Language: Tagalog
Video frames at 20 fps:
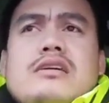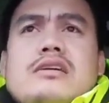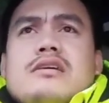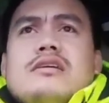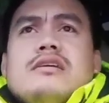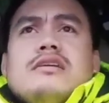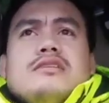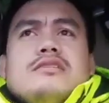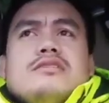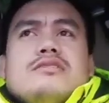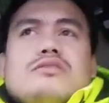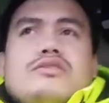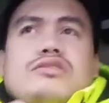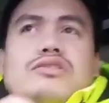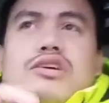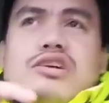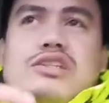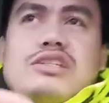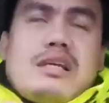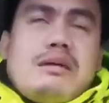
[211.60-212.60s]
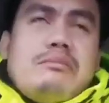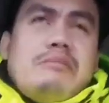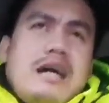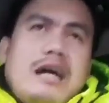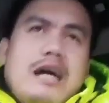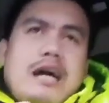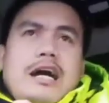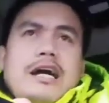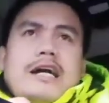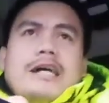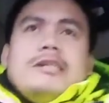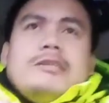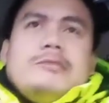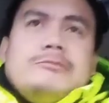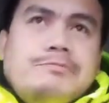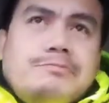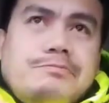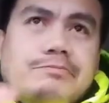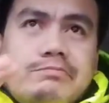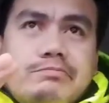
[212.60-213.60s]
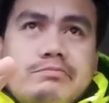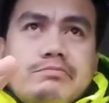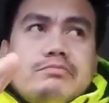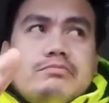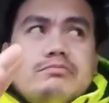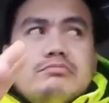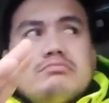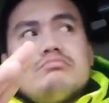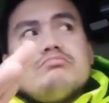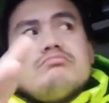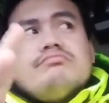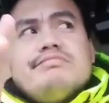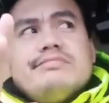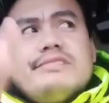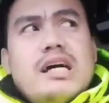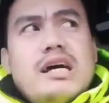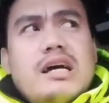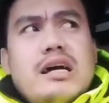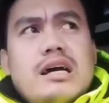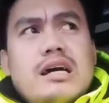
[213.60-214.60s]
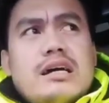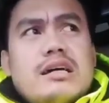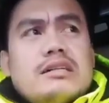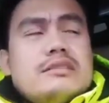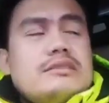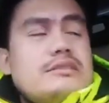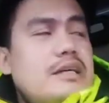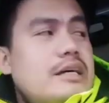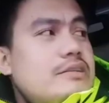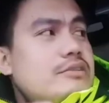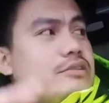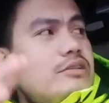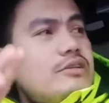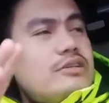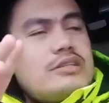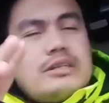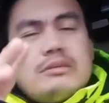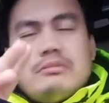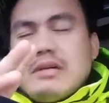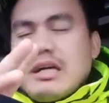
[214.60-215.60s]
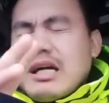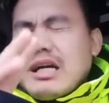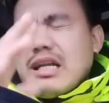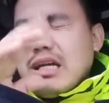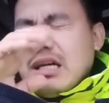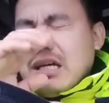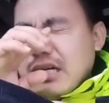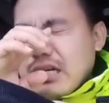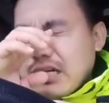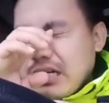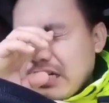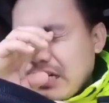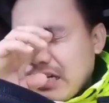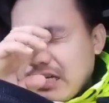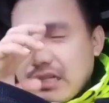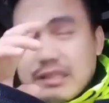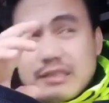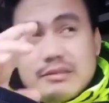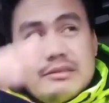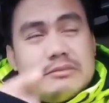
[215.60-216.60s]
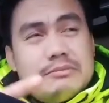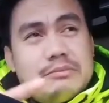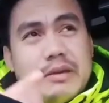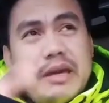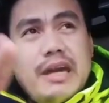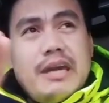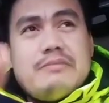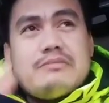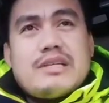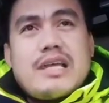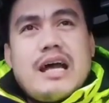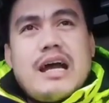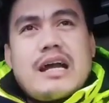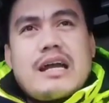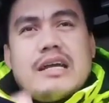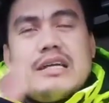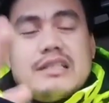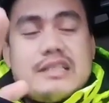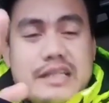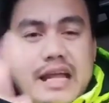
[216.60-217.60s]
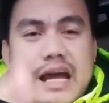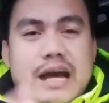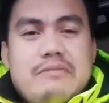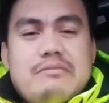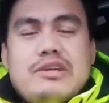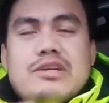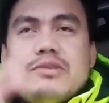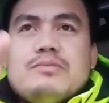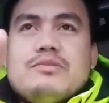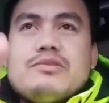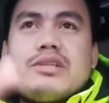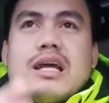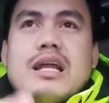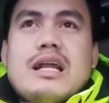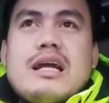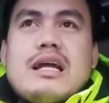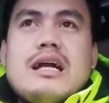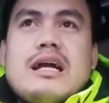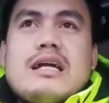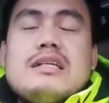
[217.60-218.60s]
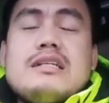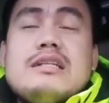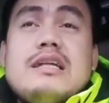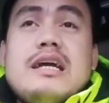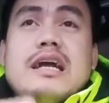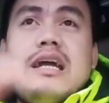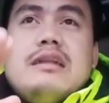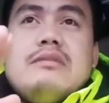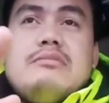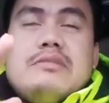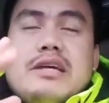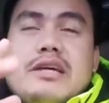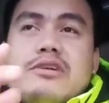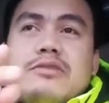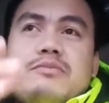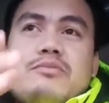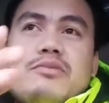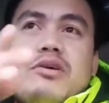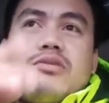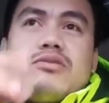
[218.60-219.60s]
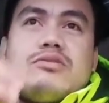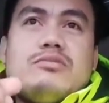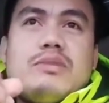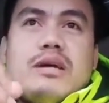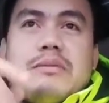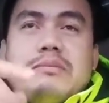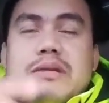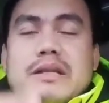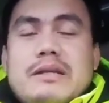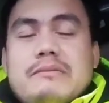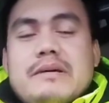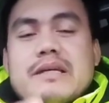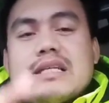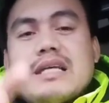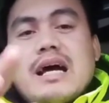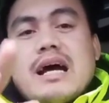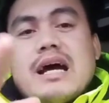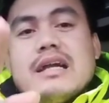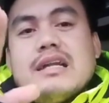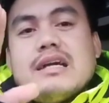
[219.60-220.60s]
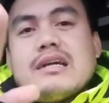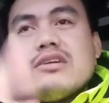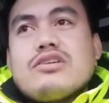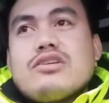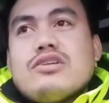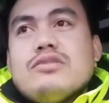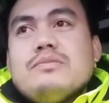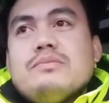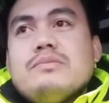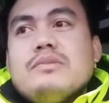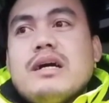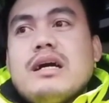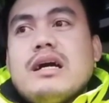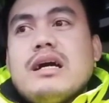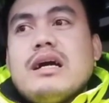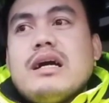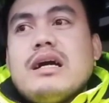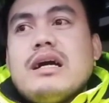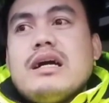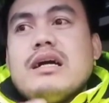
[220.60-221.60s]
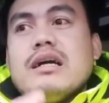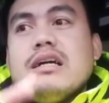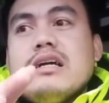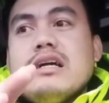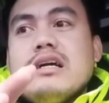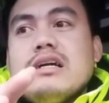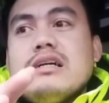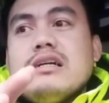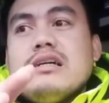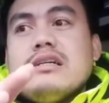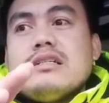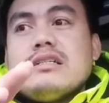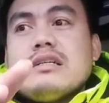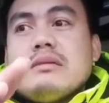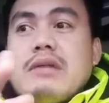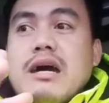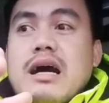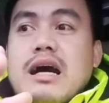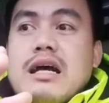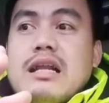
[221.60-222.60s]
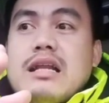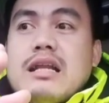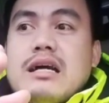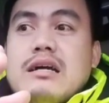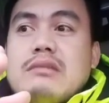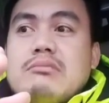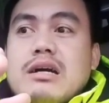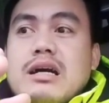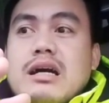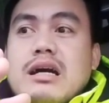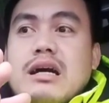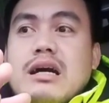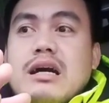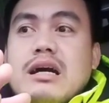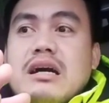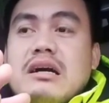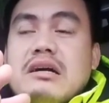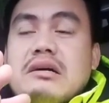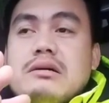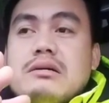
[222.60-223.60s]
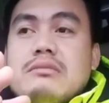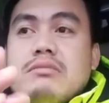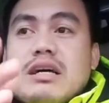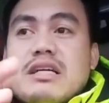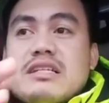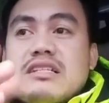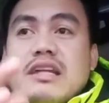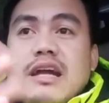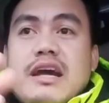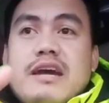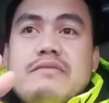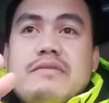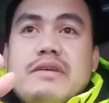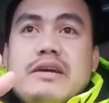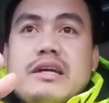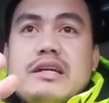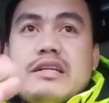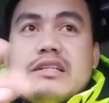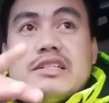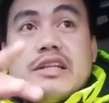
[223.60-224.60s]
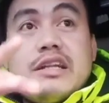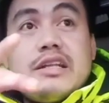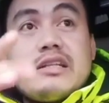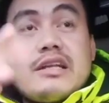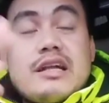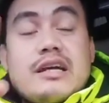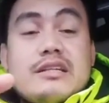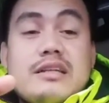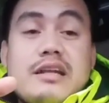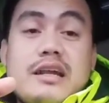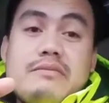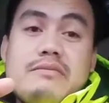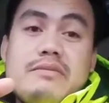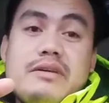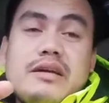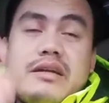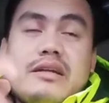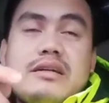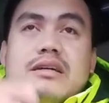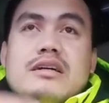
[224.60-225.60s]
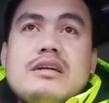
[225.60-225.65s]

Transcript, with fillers: So, doon sa mga nag, ano no, sa mga nag PM sa akin, sa dami nyo po talaga dahil mayroon po akong mga pinapasahan na group na samahan ng mga bus driver, street truck driver.